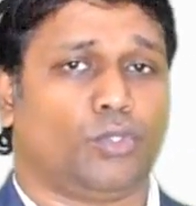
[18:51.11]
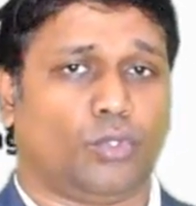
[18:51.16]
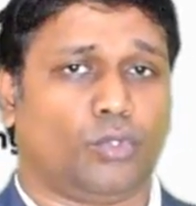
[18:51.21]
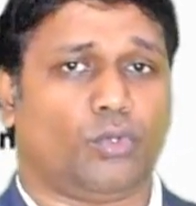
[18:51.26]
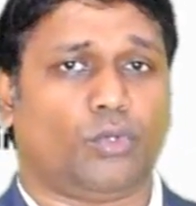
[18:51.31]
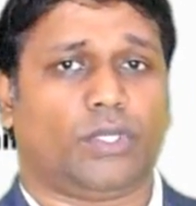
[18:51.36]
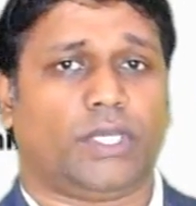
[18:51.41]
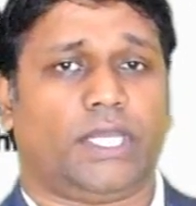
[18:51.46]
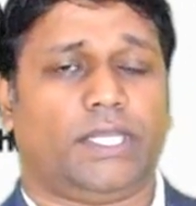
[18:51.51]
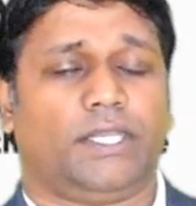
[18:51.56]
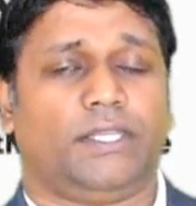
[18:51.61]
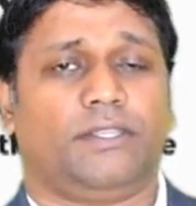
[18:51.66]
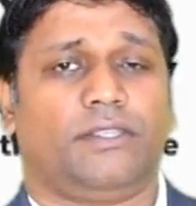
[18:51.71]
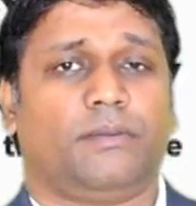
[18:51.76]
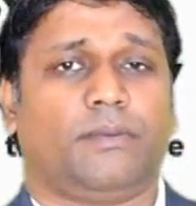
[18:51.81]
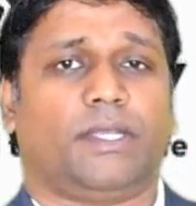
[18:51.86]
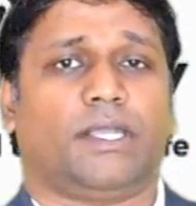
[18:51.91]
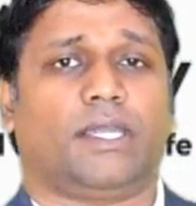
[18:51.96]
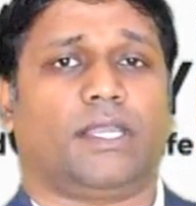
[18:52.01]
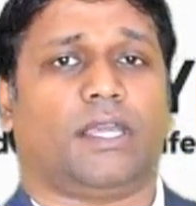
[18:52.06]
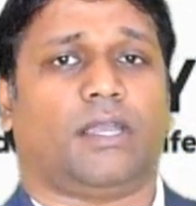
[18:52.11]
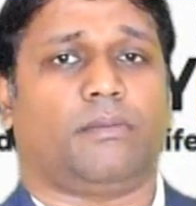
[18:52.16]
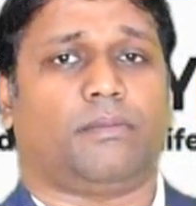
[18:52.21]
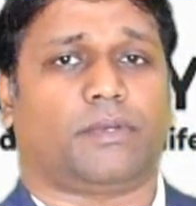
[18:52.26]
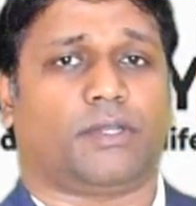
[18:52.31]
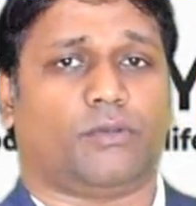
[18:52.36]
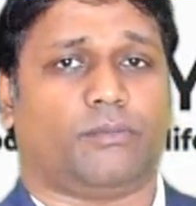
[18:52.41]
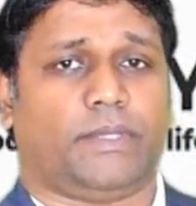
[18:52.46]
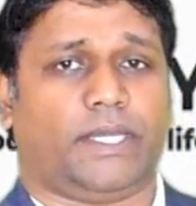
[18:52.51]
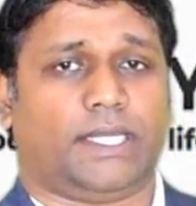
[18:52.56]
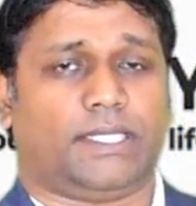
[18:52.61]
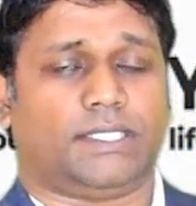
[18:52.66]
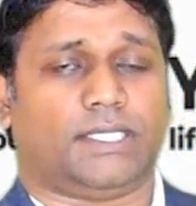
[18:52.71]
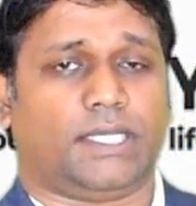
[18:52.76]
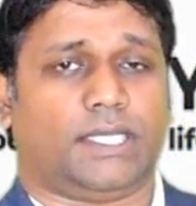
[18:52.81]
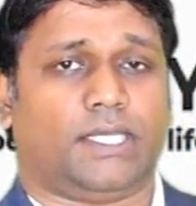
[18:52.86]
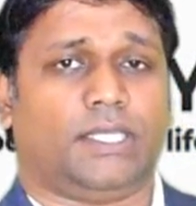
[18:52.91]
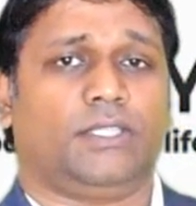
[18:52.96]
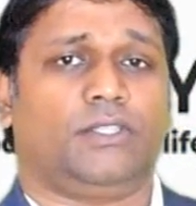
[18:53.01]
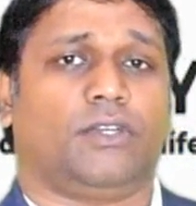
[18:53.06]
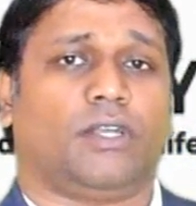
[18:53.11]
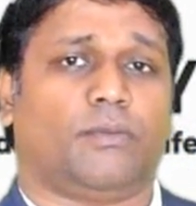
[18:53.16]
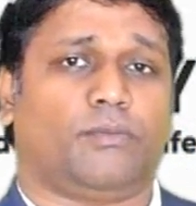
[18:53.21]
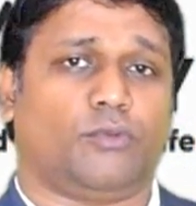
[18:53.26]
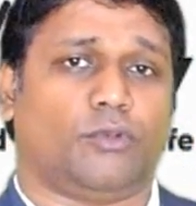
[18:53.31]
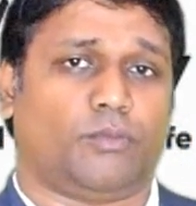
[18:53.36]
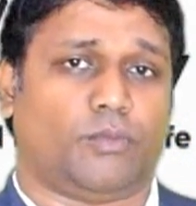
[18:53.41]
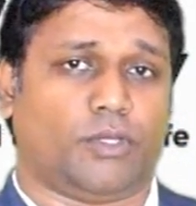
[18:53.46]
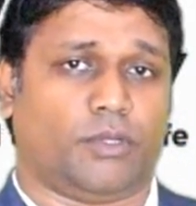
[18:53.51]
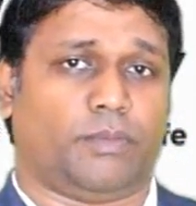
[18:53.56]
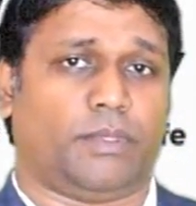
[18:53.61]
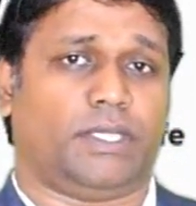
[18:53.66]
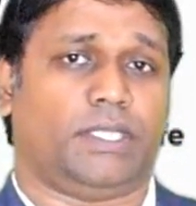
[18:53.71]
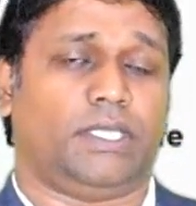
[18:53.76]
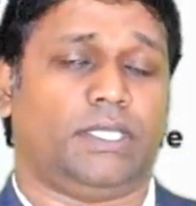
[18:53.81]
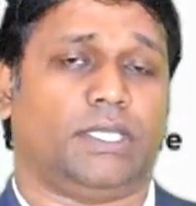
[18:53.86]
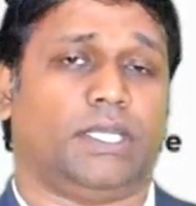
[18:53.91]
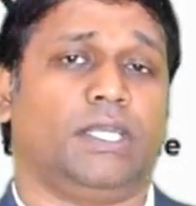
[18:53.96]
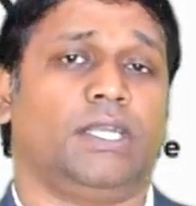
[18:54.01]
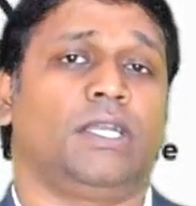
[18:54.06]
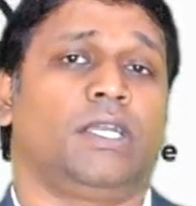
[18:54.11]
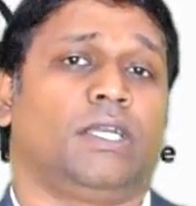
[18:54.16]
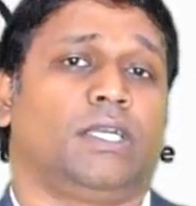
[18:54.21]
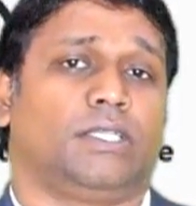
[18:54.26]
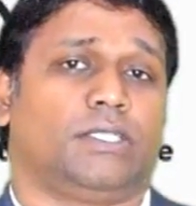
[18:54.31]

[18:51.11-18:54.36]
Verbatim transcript: दोनों क्राइटेरिया में अगर आपको बैठता है तो आप वो प्रॉपर्टी का